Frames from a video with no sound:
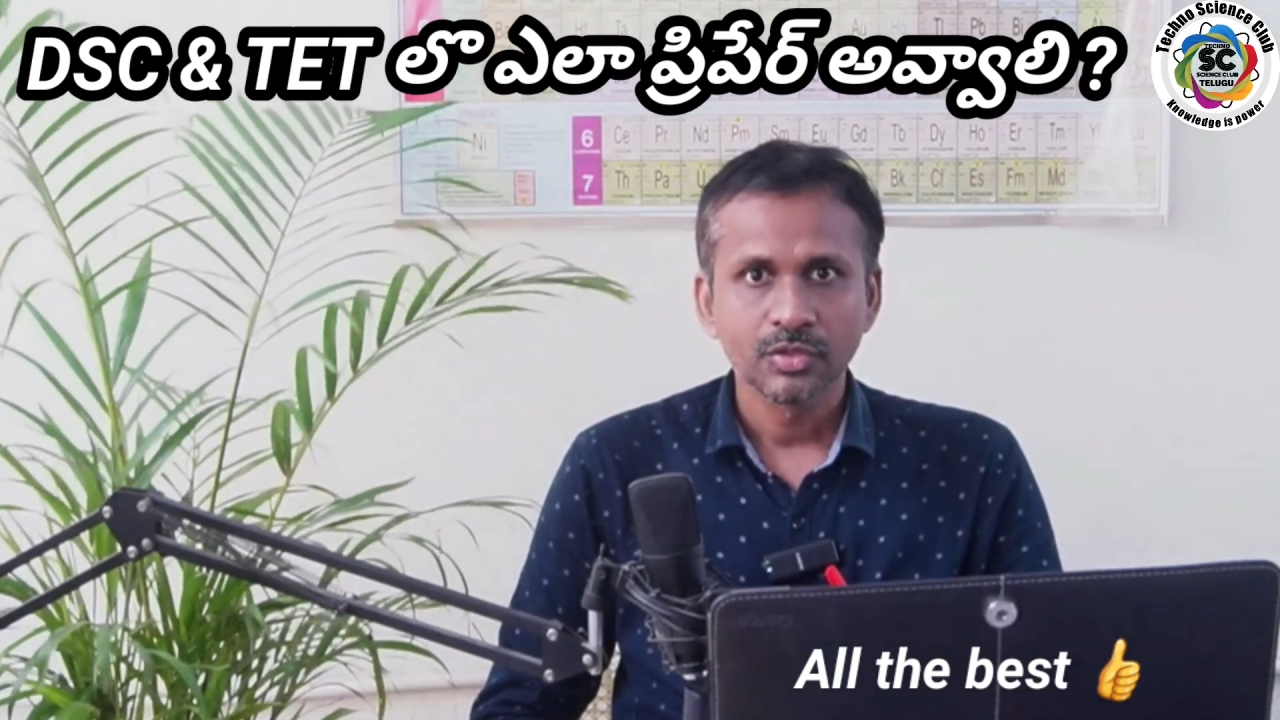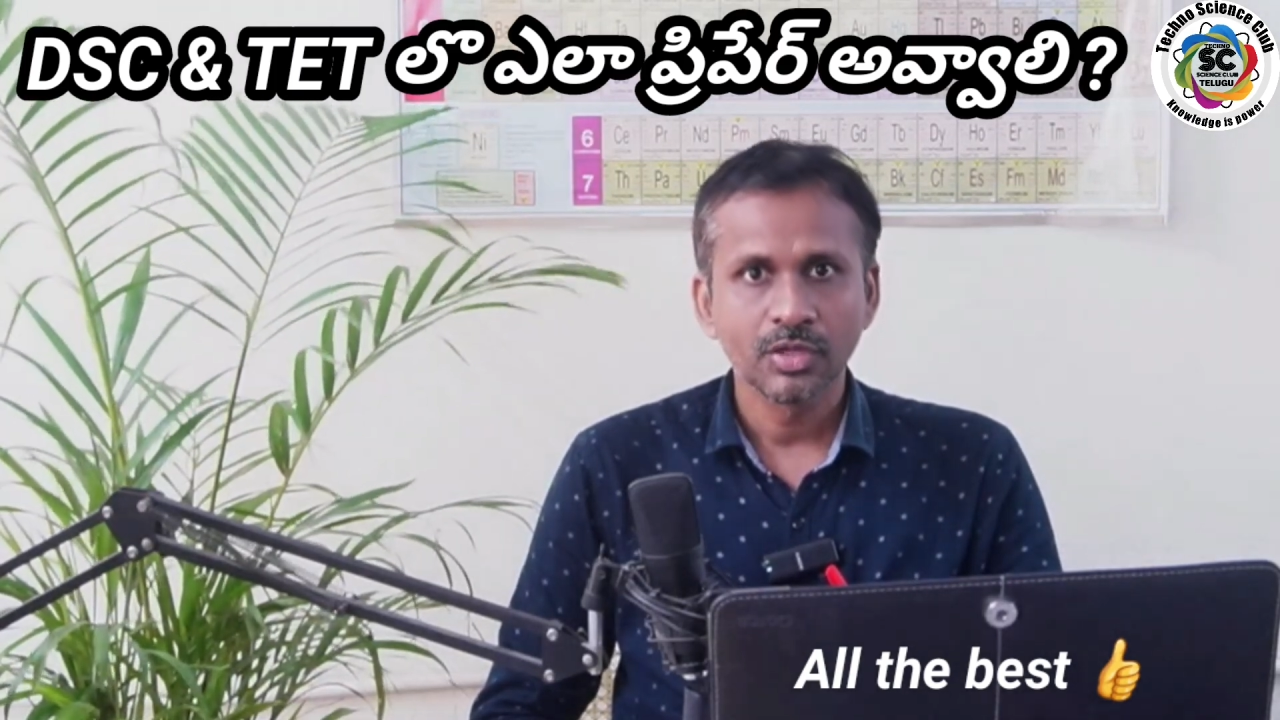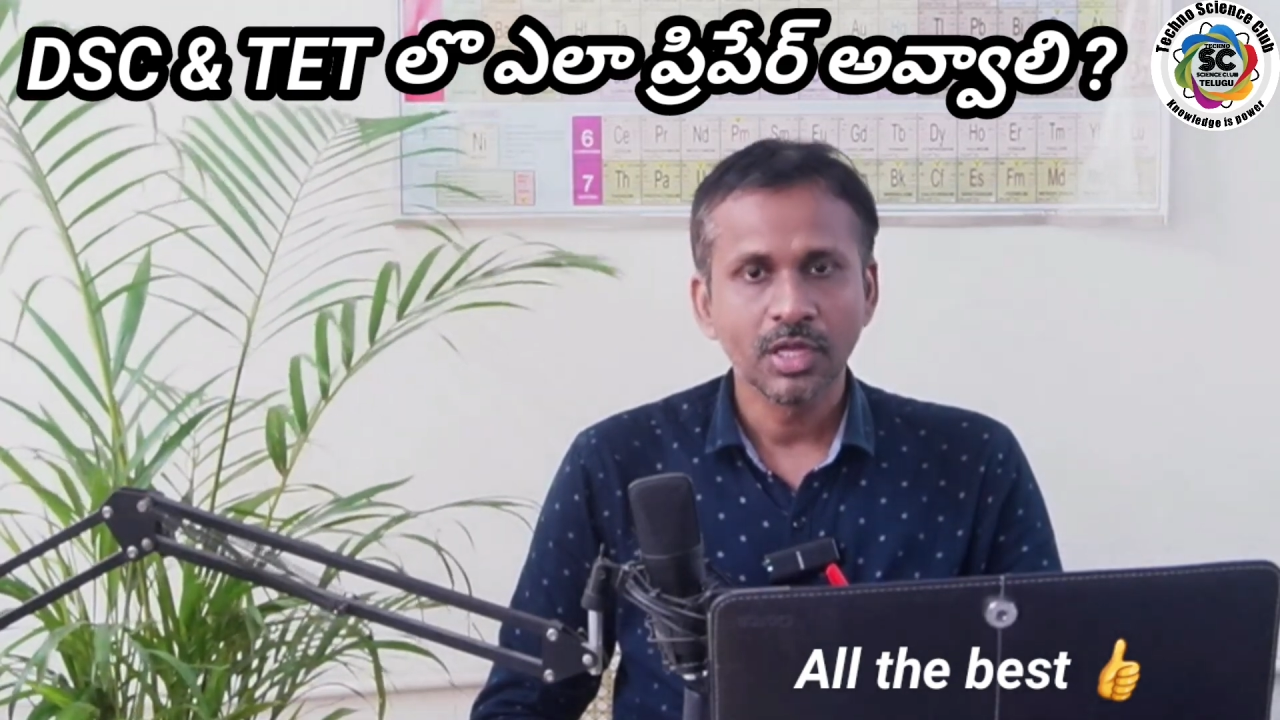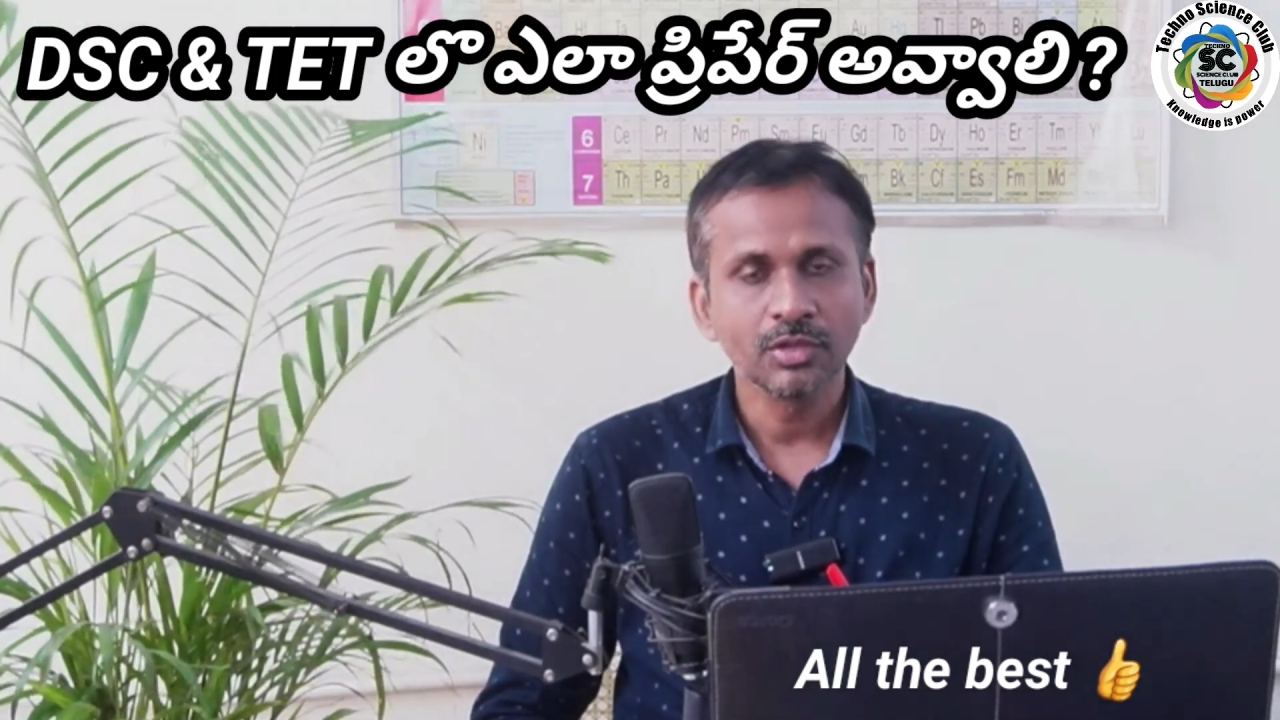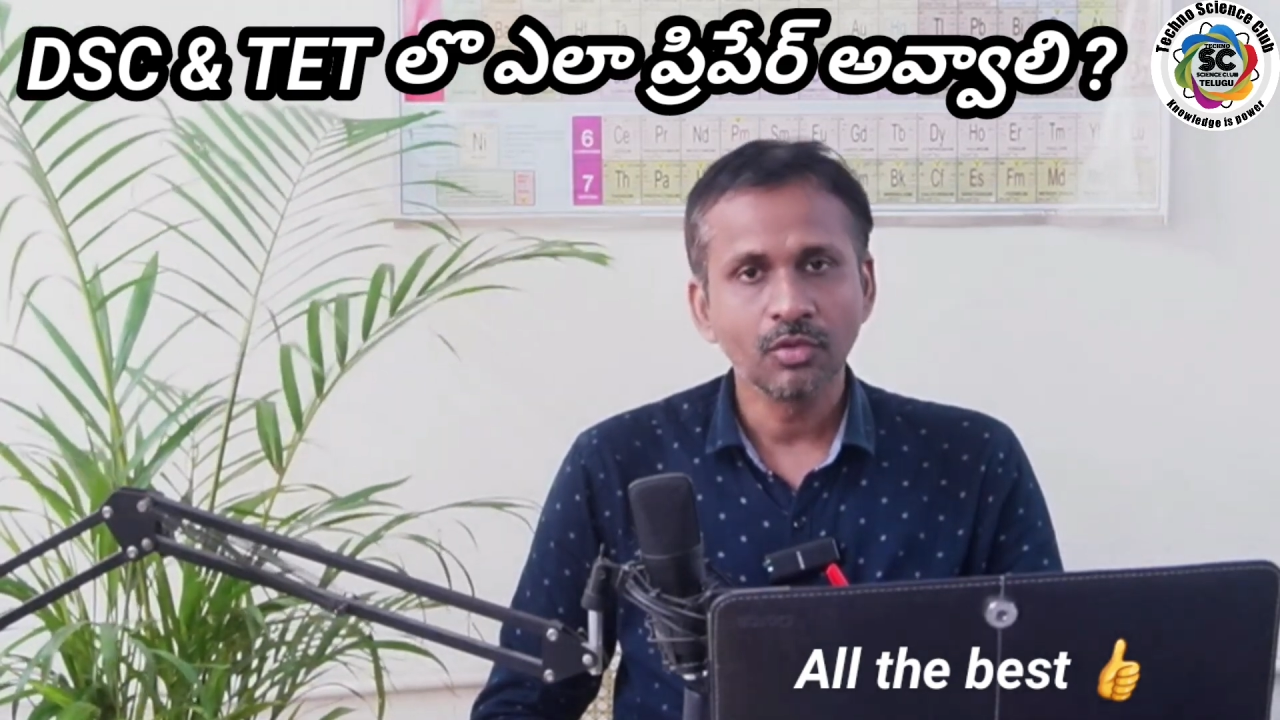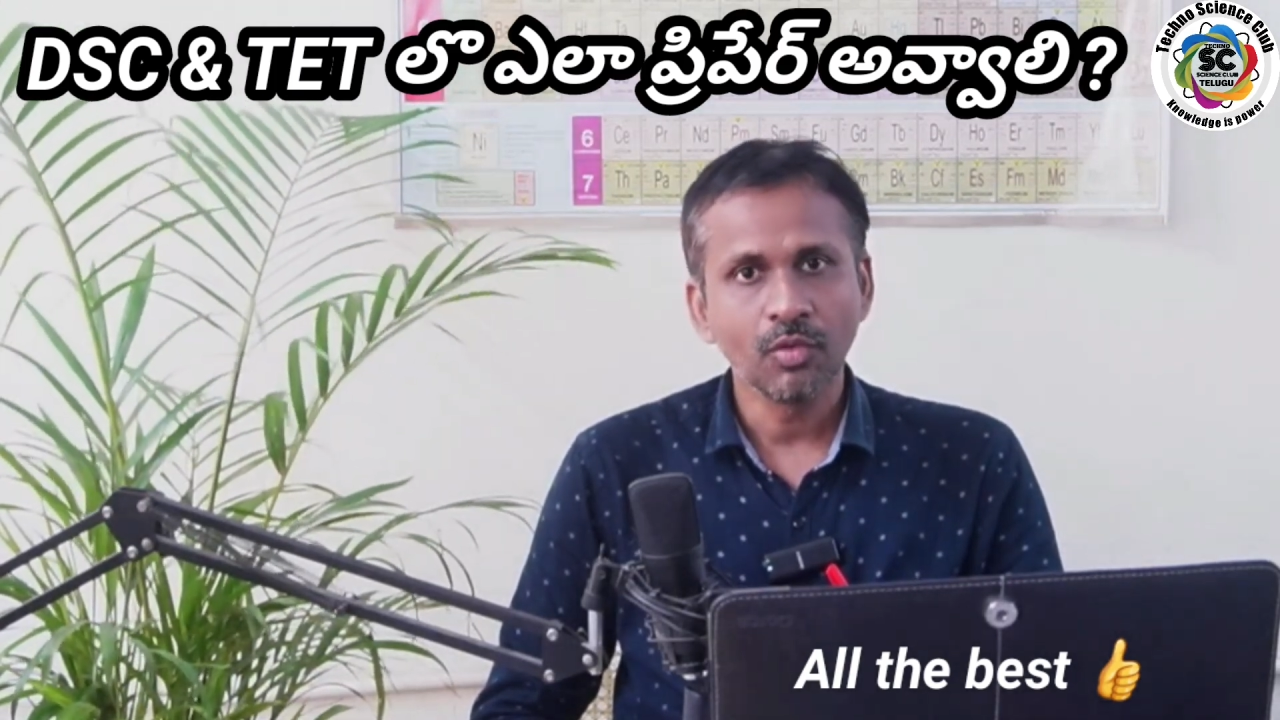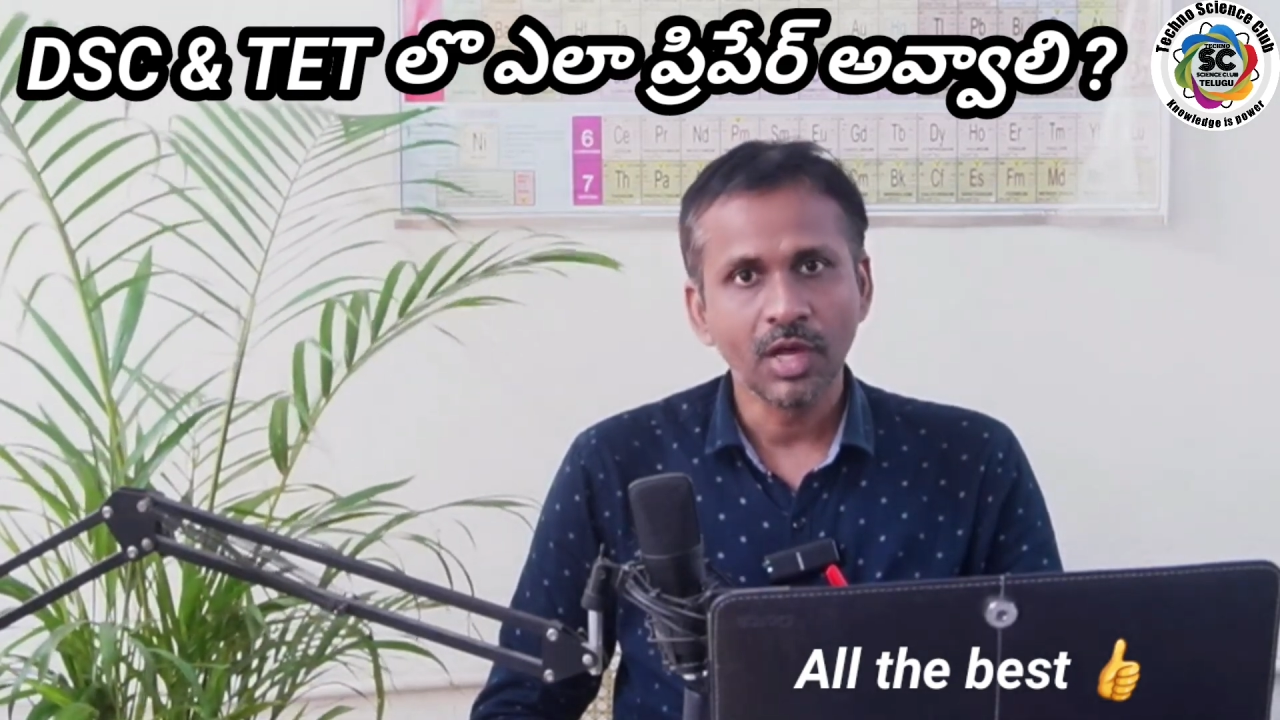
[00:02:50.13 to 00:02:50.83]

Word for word: సో దాంతో